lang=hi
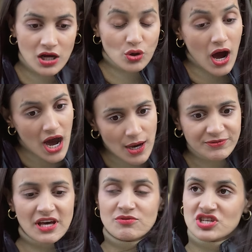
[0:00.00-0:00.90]
तो अब
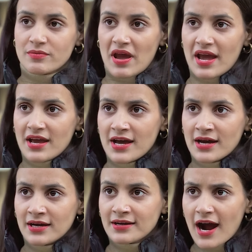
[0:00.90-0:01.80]
समझी मैं
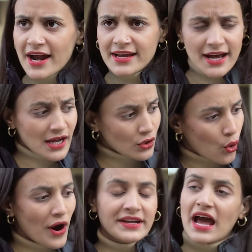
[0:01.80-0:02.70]
गाड़ी का ना
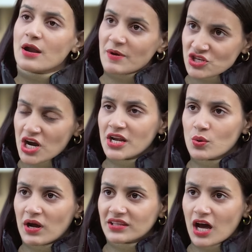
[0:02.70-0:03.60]
कोई टायर पंचर नहीं
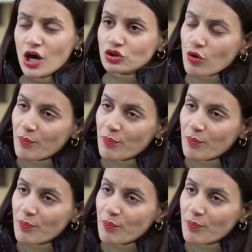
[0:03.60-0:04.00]
हुआ था तू